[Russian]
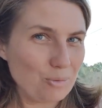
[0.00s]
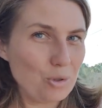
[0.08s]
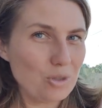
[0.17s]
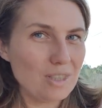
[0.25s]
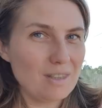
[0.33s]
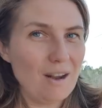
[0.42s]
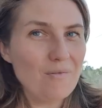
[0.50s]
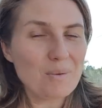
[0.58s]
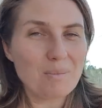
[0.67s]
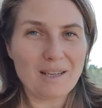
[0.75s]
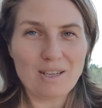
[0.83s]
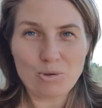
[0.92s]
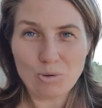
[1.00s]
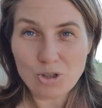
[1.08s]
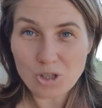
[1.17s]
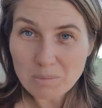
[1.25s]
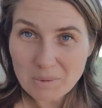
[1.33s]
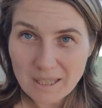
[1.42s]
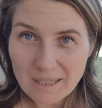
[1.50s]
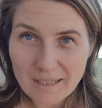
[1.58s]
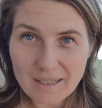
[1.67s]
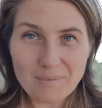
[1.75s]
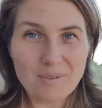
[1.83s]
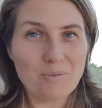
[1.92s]
Вот недавно моя дочь
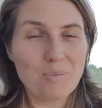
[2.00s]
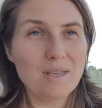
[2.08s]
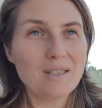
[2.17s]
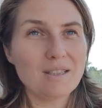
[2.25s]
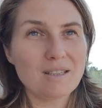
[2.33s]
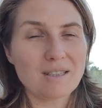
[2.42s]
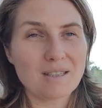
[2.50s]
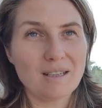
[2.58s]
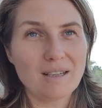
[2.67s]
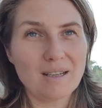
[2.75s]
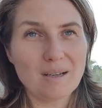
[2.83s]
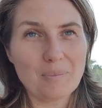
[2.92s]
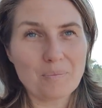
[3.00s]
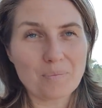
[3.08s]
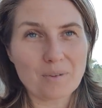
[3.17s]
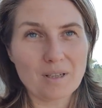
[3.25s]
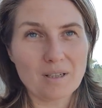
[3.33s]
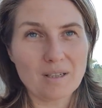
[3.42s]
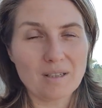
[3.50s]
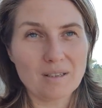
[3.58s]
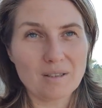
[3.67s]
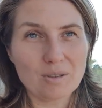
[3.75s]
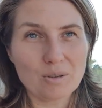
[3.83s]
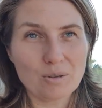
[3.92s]
Эмилия вместе с э,
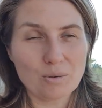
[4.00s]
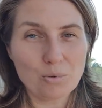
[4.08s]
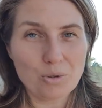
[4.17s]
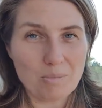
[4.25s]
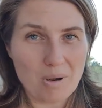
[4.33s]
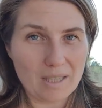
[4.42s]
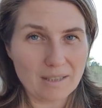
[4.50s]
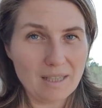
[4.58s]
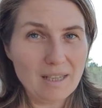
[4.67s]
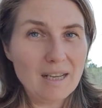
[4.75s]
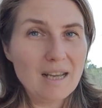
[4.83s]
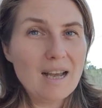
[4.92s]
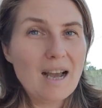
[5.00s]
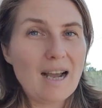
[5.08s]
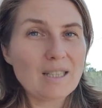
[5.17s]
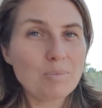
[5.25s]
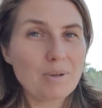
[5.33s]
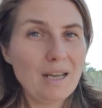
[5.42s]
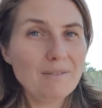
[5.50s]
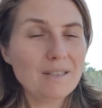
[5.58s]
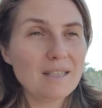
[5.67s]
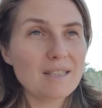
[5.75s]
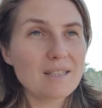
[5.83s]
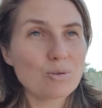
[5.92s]
э, Рутой Мартой
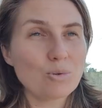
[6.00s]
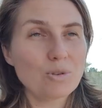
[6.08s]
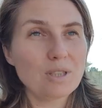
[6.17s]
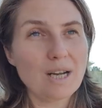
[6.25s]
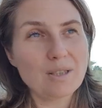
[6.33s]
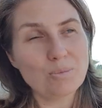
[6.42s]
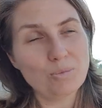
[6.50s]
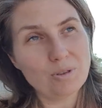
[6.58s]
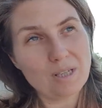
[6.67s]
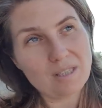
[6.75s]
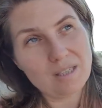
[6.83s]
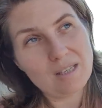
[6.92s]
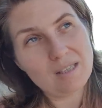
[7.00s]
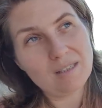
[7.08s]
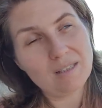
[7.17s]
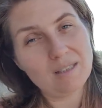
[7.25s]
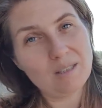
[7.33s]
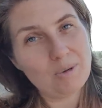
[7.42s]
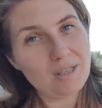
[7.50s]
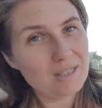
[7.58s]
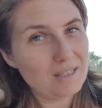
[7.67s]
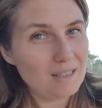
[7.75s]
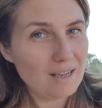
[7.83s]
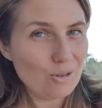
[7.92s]
отправились, тут рядом у нас есть
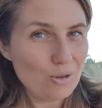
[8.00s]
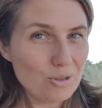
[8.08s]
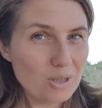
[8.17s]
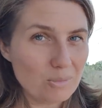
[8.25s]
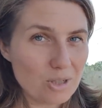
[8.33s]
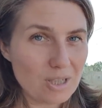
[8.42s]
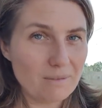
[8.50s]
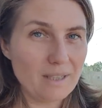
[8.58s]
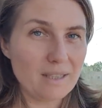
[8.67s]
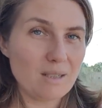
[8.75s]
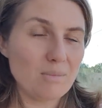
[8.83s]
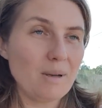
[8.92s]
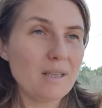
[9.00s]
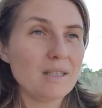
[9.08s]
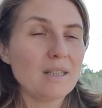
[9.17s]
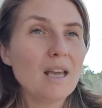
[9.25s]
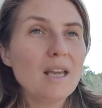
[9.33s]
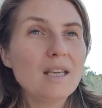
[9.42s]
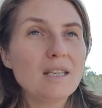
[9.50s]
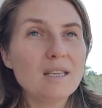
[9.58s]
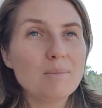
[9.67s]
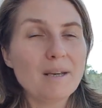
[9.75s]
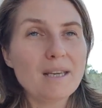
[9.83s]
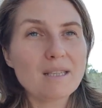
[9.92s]
немецкая колония, мышава германит, и
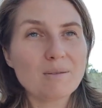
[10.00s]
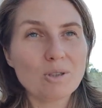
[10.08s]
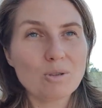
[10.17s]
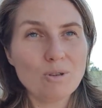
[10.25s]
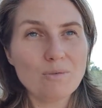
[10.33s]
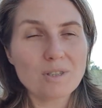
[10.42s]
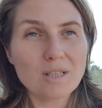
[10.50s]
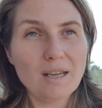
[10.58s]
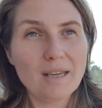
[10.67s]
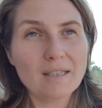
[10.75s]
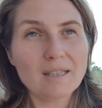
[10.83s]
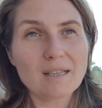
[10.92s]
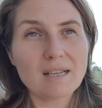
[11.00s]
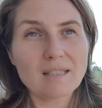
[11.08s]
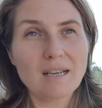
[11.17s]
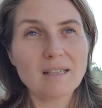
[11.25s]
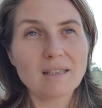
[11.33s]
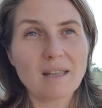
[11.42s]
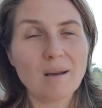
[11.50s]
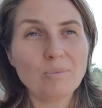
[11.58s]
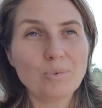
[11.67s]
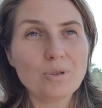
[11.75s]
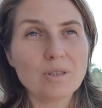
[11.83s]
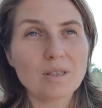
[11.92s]
моя свекровь взяла их, сказала, там
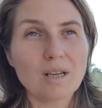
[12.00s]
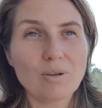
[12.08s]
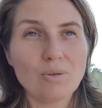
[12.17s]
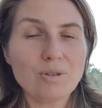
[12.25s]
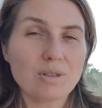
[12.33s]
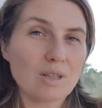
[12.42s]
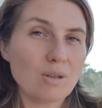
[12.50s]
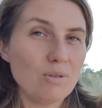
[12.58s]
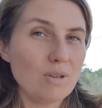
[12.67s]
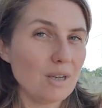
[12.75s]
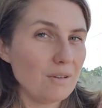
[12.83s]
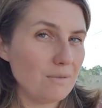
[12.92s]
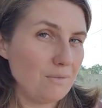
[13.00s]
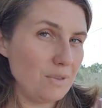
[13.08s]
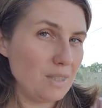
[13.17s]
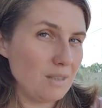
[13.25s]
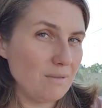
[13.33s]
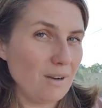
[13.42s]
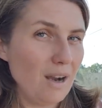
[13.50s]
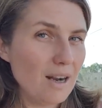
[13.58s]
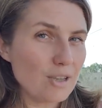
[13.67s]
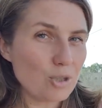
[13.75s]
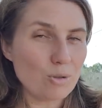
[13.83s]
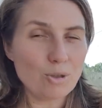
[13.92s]
будет какой-то такой, как
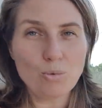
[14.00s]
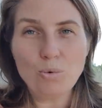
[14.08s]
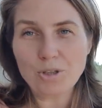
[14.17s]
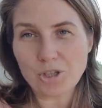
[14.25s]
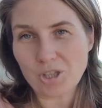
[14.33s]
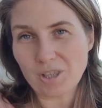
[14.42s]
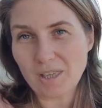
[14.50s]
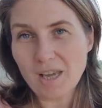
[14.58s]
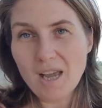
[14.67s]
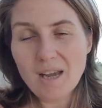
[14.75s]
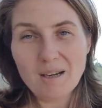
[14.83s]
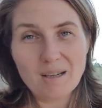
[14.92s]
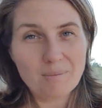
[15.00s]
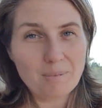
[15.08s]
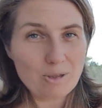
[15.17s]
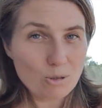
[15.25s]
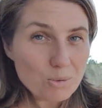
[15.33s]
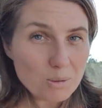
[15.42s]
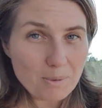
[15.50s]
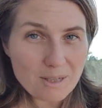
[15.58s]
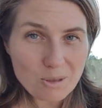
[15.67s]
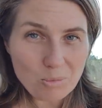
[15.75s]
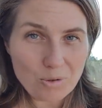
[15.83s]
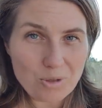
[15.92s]
фестиваль, что ли, уличный, э, пойдемте
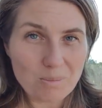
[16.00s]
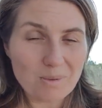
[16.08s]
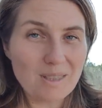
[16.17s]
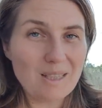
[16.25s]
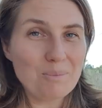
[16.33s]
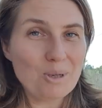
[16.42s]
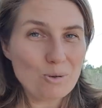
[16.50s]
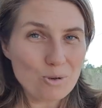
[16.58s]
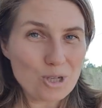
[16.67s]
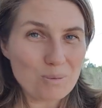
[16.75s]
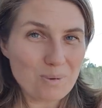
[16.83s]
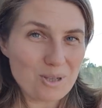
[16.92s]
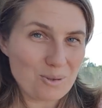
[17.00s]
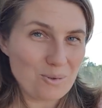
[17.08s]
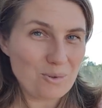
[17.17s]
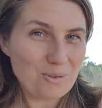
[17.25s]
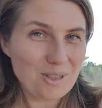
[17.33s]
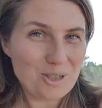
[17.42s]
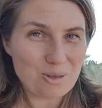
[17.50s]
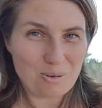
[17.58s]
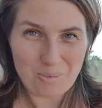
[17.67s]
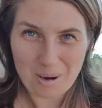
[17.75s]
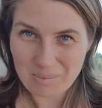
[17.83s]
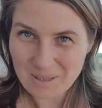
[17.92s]
посмотрим. И Эмилюша, поскольку видит, что
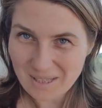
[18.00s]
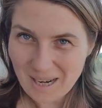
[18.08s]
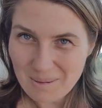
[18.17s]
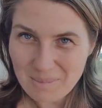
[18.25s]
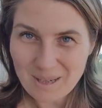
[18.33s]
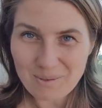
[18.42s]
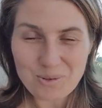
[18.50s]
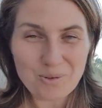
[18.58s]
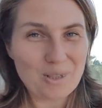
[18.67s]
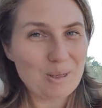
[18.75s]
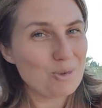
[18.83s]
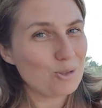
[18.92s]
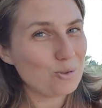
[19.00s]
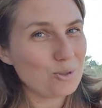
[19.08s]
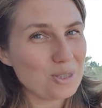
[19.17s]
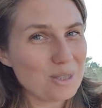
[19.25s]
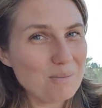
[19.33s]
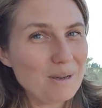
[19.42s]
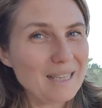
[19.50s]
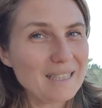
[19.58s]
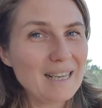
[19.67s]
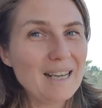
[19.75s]
мама с камерой, камерой, все время что-то снимает.